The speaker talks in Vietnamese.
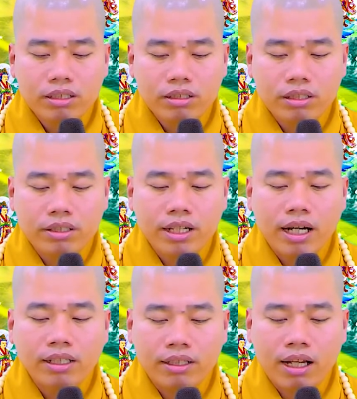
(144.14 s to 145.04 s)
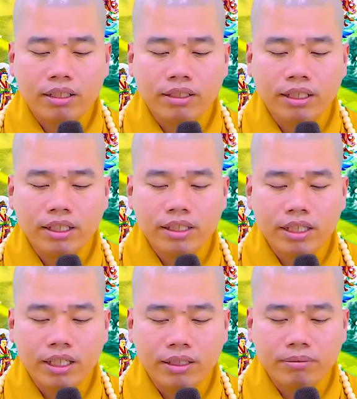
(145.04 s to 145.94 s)
thì trở thành những cái
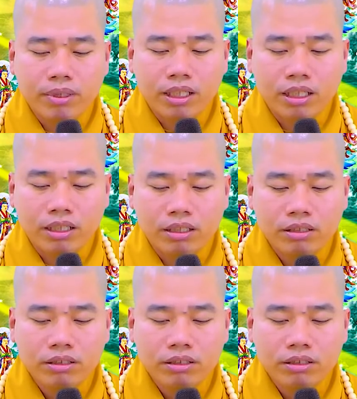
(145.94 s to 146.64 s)
chuyện mà